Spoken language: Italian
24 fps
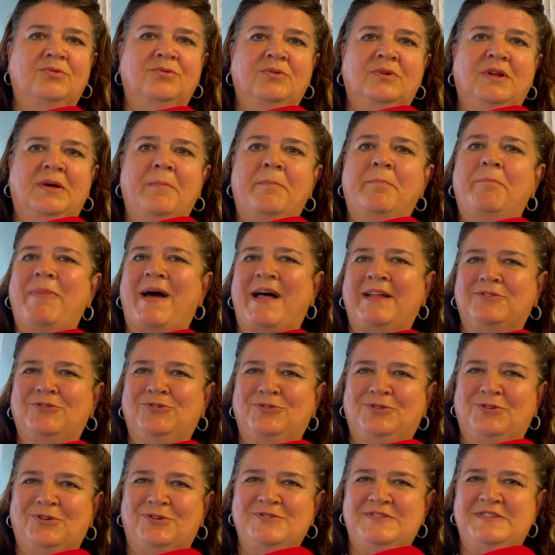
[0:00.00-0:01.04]
un
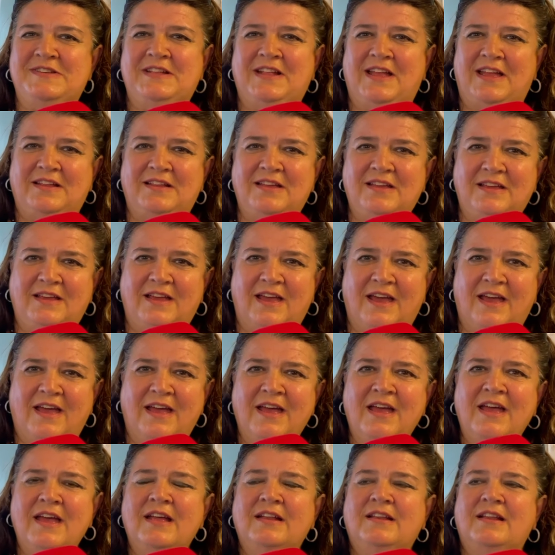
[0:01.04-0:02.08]
patto sine
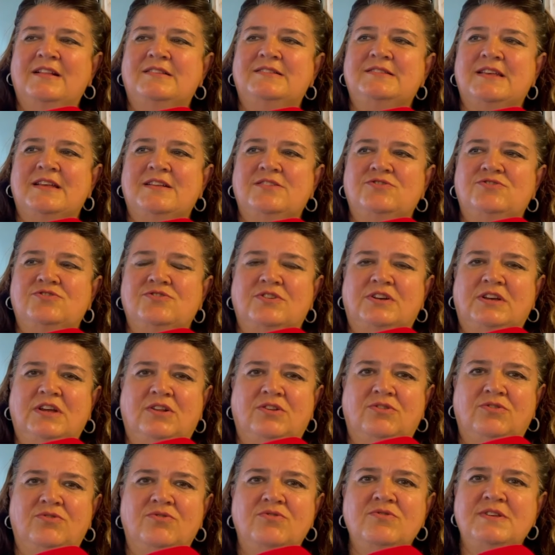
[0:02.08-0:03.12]
die, nel senso
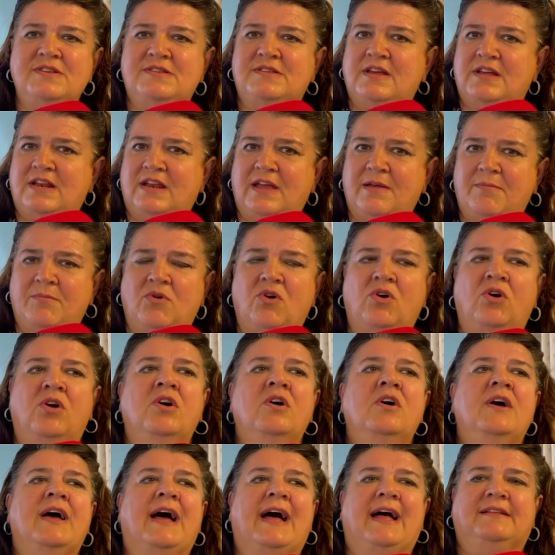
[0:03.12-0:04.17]
che noi
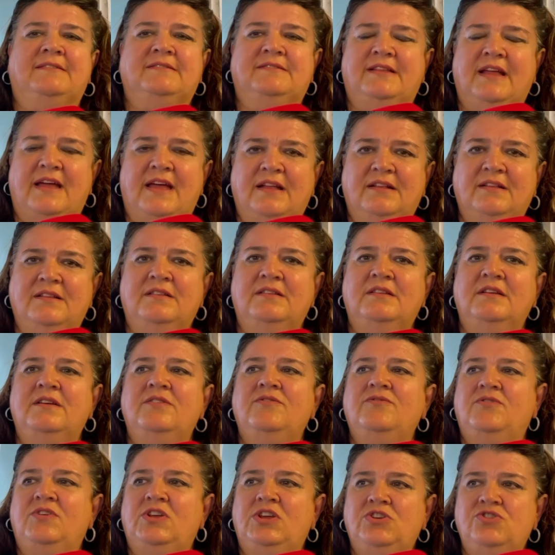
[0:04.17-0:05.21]
saremo
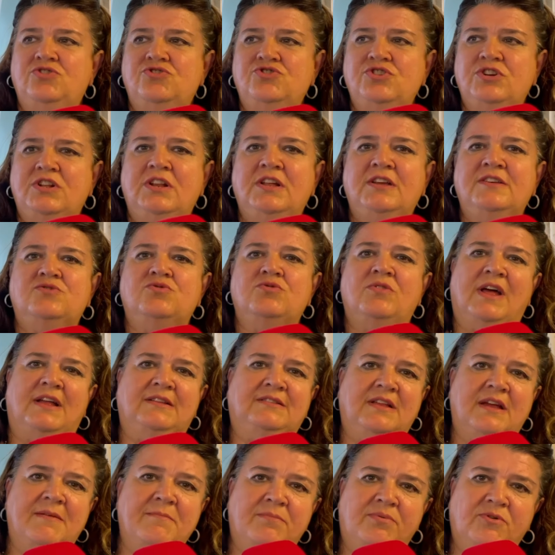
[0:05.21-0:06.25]
attenti, vigili
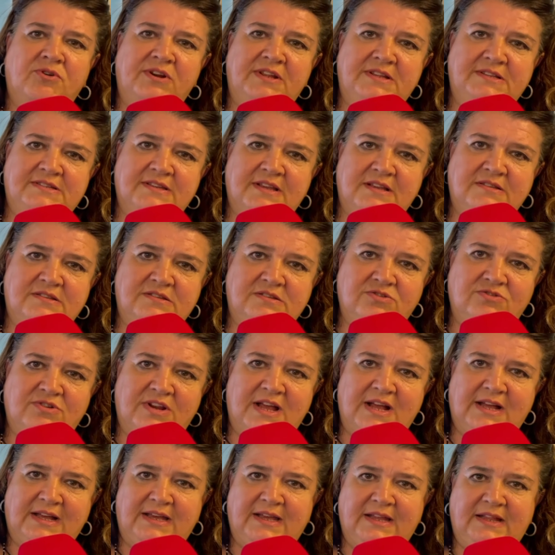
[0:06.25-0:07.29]
sulla
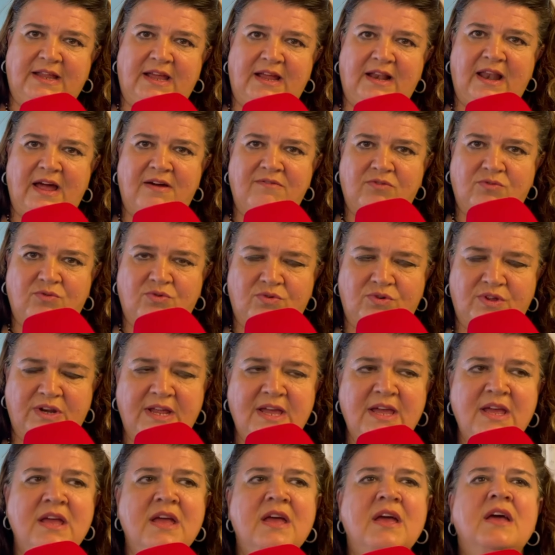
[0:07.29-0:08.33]
temporizzazione anche dei
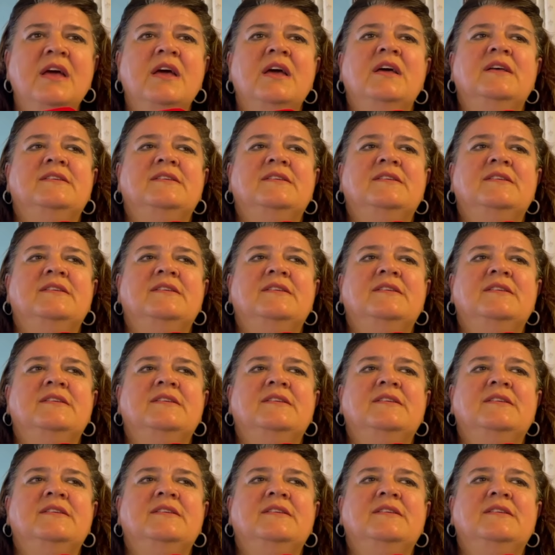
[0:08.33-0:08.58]
lavori,